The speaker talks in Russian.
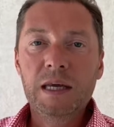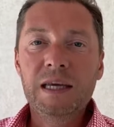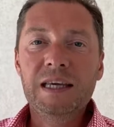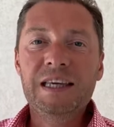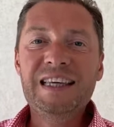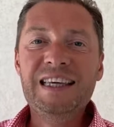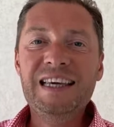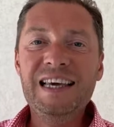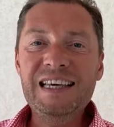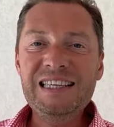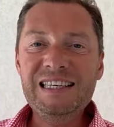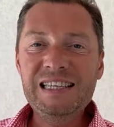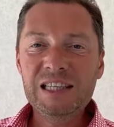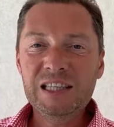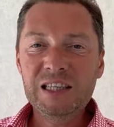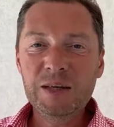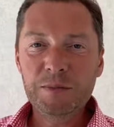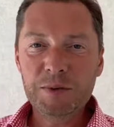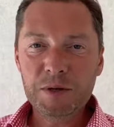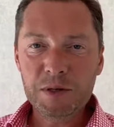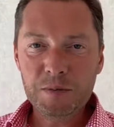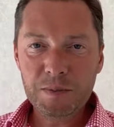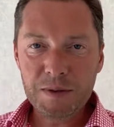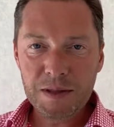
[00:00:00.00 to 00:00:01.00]
Если ты
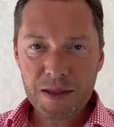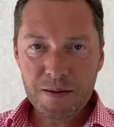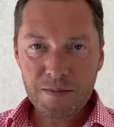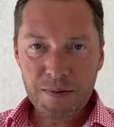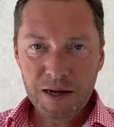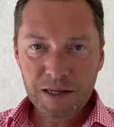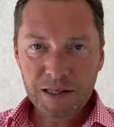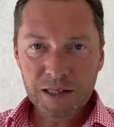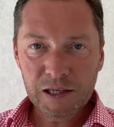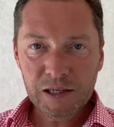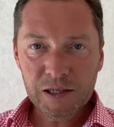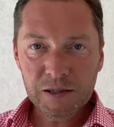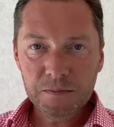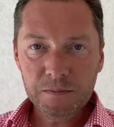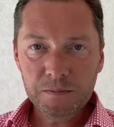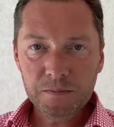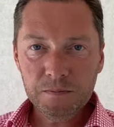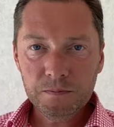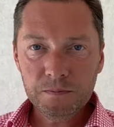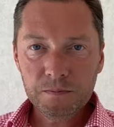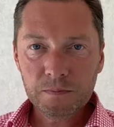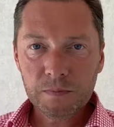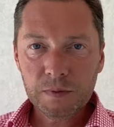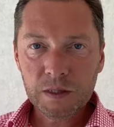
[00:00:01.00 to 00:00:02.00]
предприниматель,
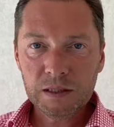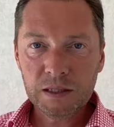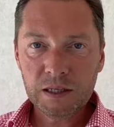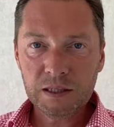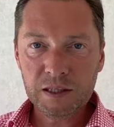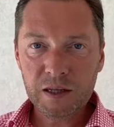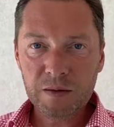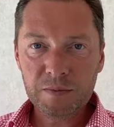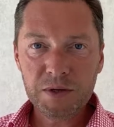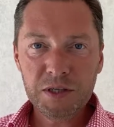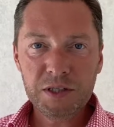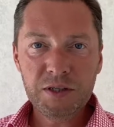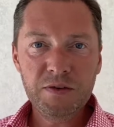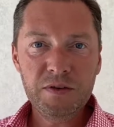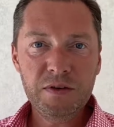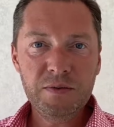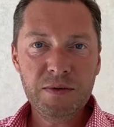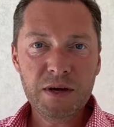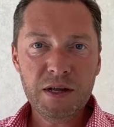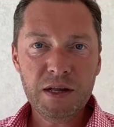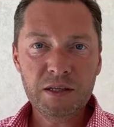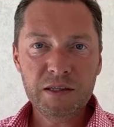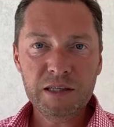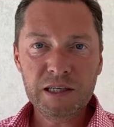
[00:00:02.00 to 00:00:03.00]
тогда обрати
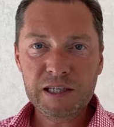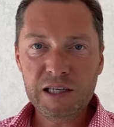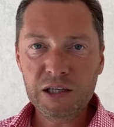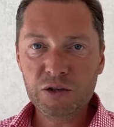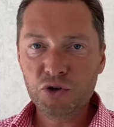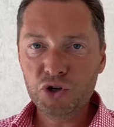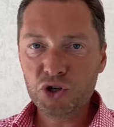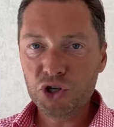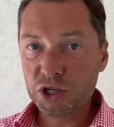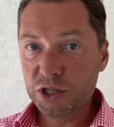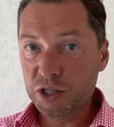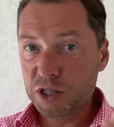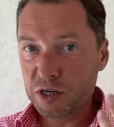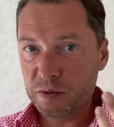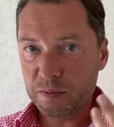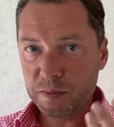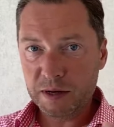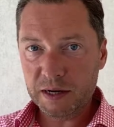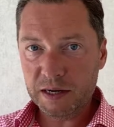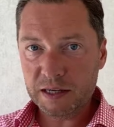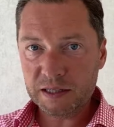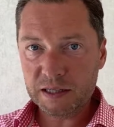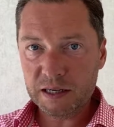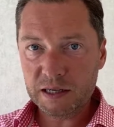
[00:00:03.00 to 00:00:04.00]
внимание на следующие три
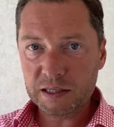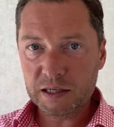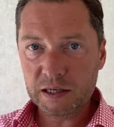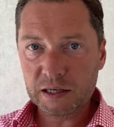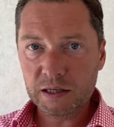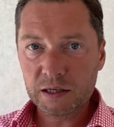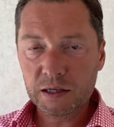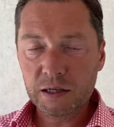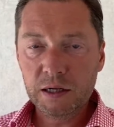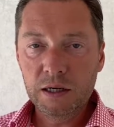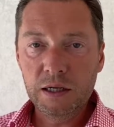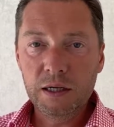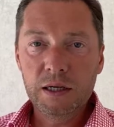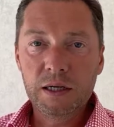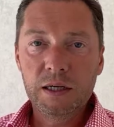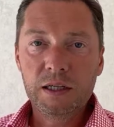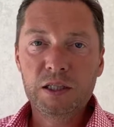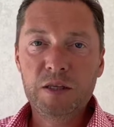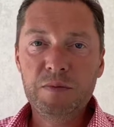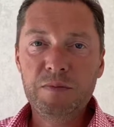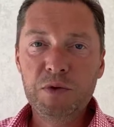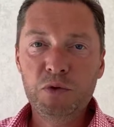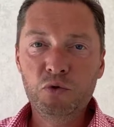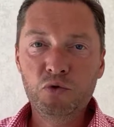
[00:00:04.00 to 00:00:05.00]
показателя.
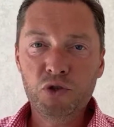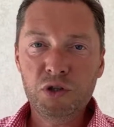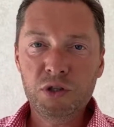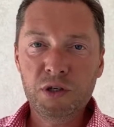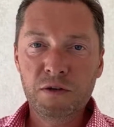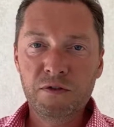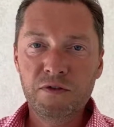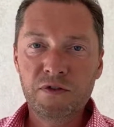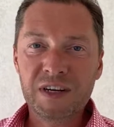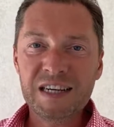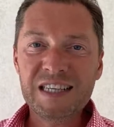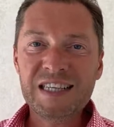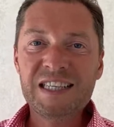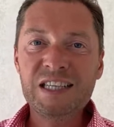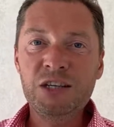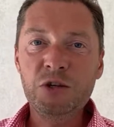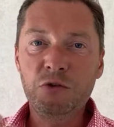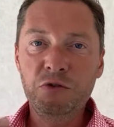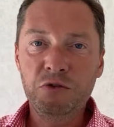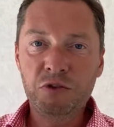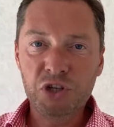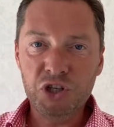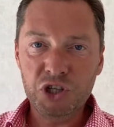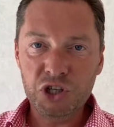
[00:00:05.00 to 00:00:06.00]
Тебе нужно в разы
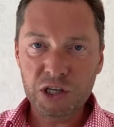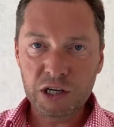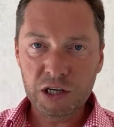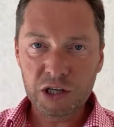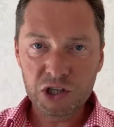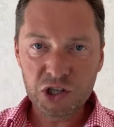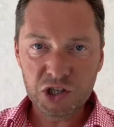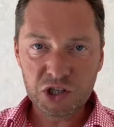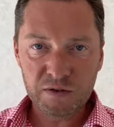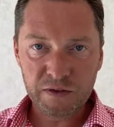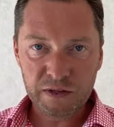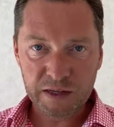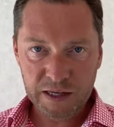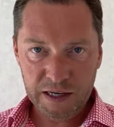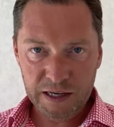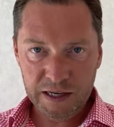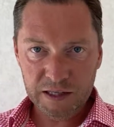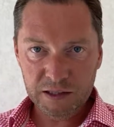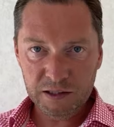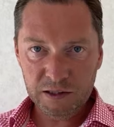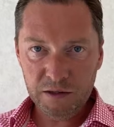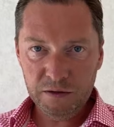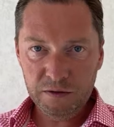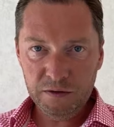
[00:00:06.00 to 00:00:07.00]
увеличить количество
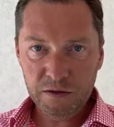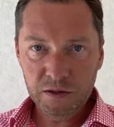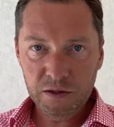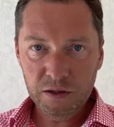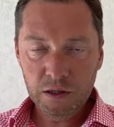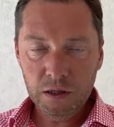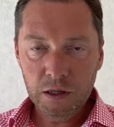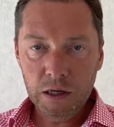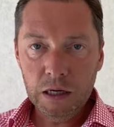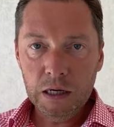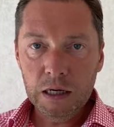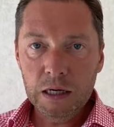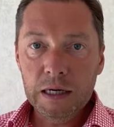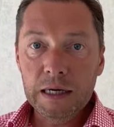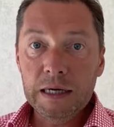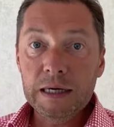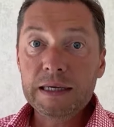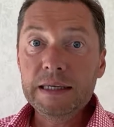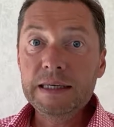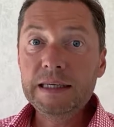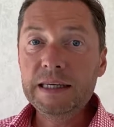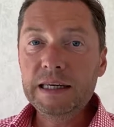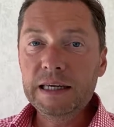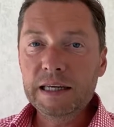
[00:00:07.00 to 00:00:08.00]
клиентов,
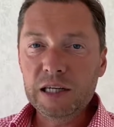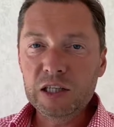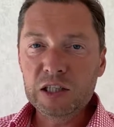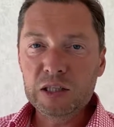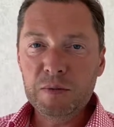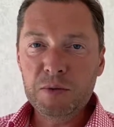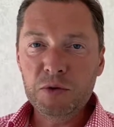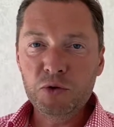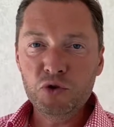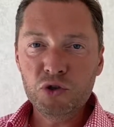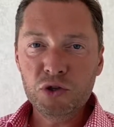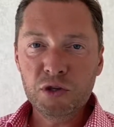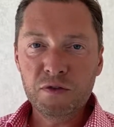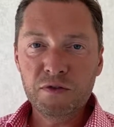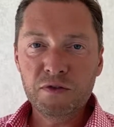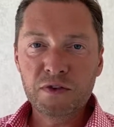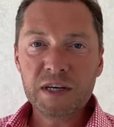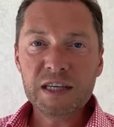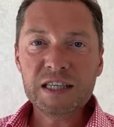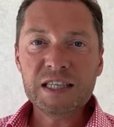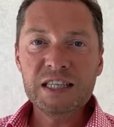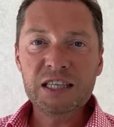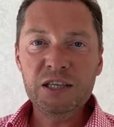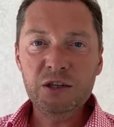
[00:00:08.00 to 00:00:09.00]
или тебе нужно в
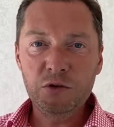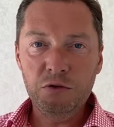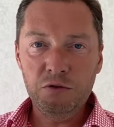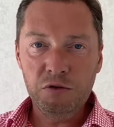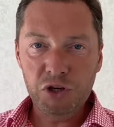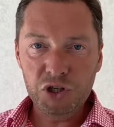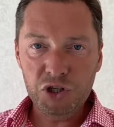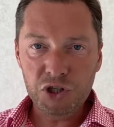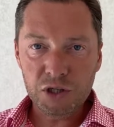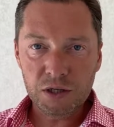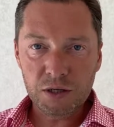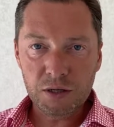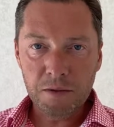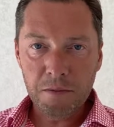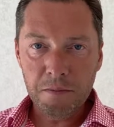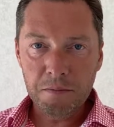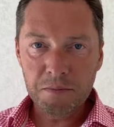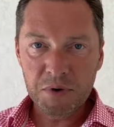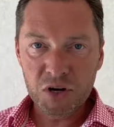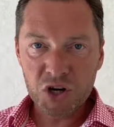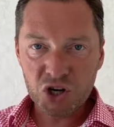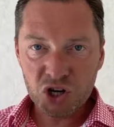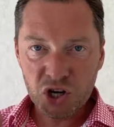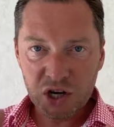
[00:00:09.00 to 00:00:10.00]
разы увеличить
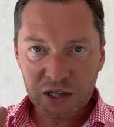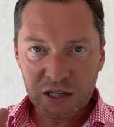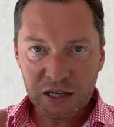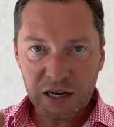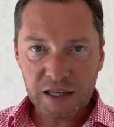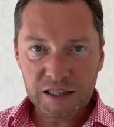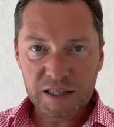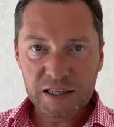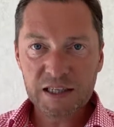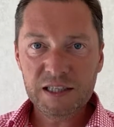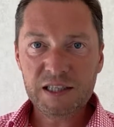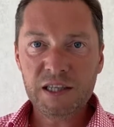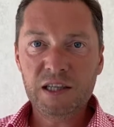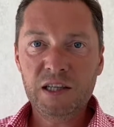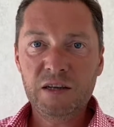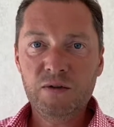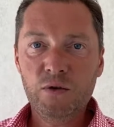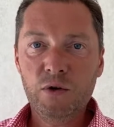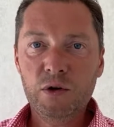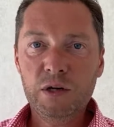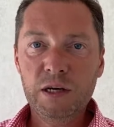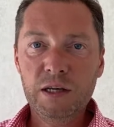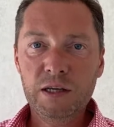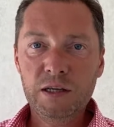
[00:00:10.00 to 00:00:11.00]
маржинальность
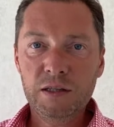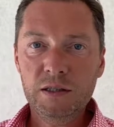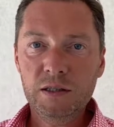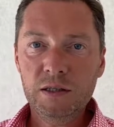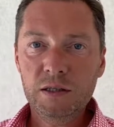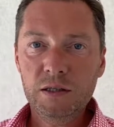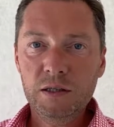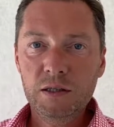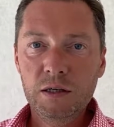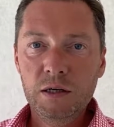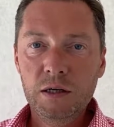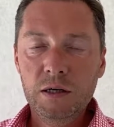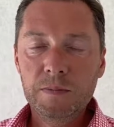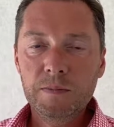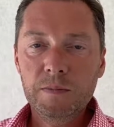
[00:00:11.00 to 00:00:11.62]
одного клиента –